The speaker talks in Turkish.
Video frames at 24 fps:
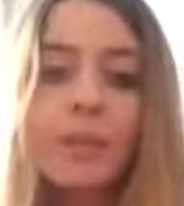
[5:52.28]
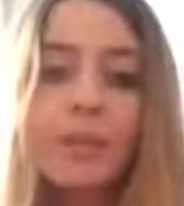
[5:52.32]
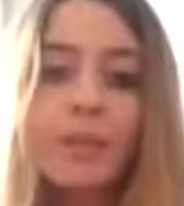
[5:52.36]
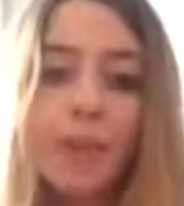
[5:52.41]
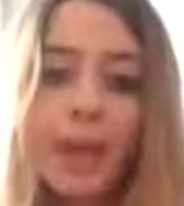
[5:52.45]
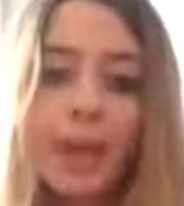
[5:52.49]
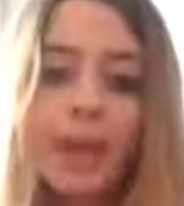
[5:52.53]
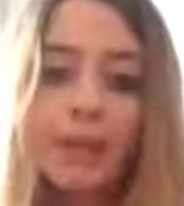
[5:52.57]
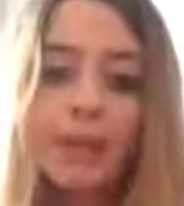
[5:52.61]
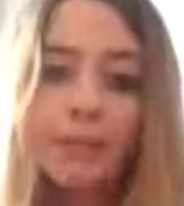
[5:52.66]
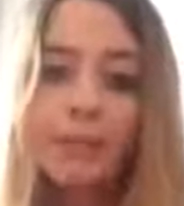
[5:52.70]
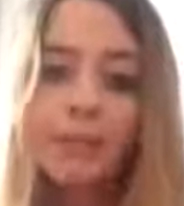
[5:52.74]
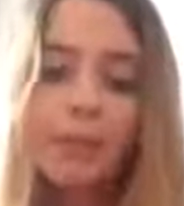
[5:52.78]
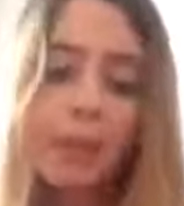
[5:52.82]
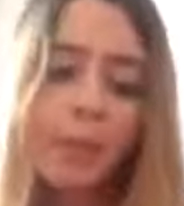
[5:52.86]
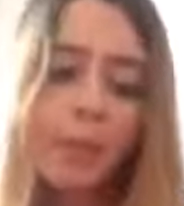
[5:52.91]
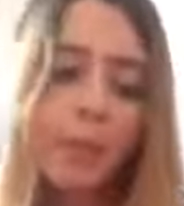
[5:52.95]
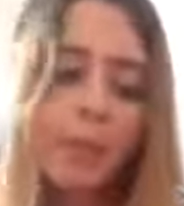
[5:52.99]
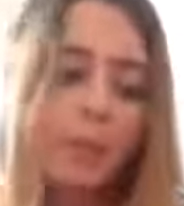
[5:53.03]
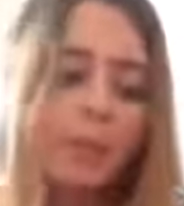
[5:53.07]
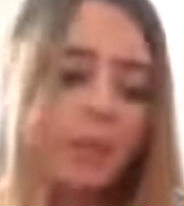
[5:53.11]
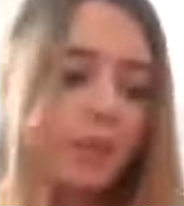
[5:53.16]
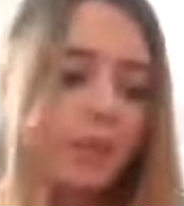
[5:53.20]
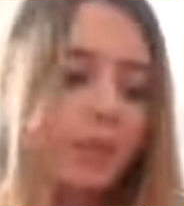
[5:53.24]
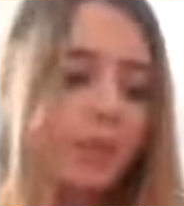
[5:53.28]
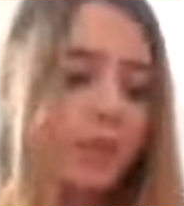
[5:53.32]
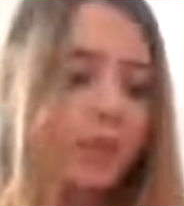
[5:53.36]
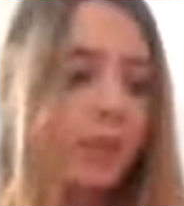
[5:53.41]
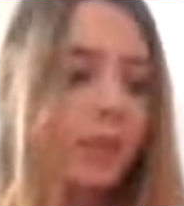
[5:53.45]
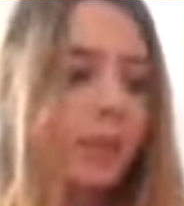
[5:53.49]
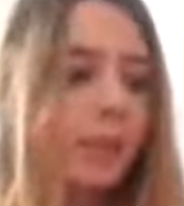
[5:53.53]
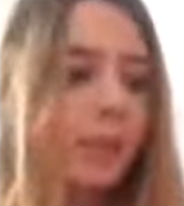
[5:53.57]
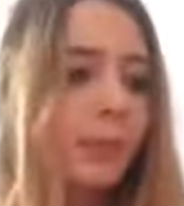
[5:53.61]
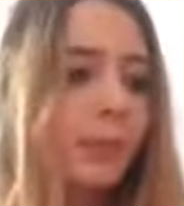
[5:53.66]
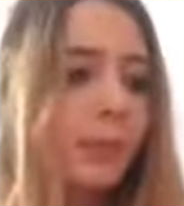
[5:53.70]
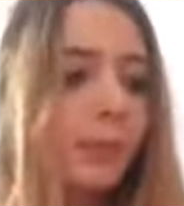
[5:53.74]
Ben babamın
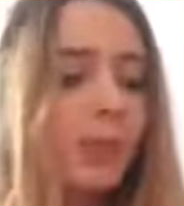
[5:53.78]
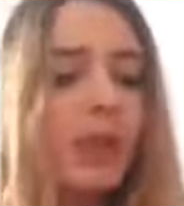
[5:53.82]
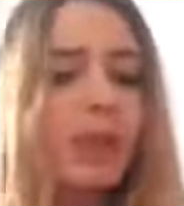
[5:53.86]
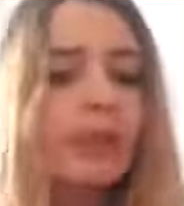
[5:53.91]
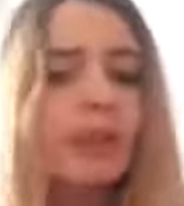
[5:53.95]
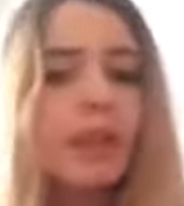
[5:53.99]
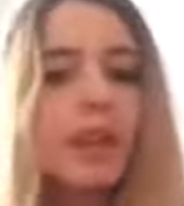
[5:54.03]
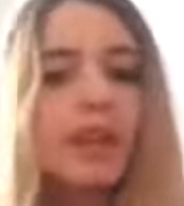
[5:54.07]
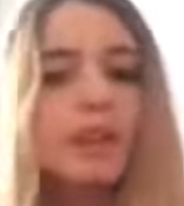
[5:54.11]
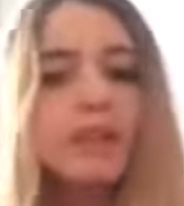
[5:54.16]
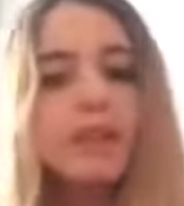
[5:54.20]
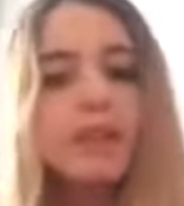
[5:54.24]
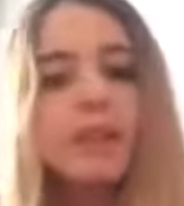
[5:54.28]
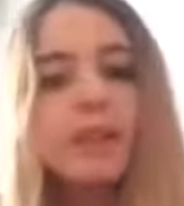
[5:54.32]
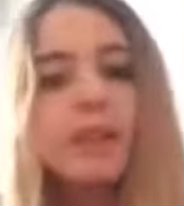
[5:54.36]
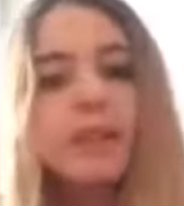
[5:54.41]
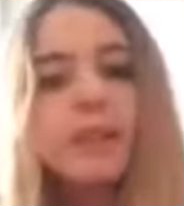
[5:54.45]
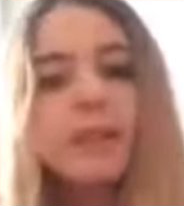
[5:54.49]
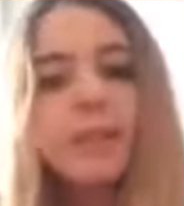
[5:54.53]
e, bu kadar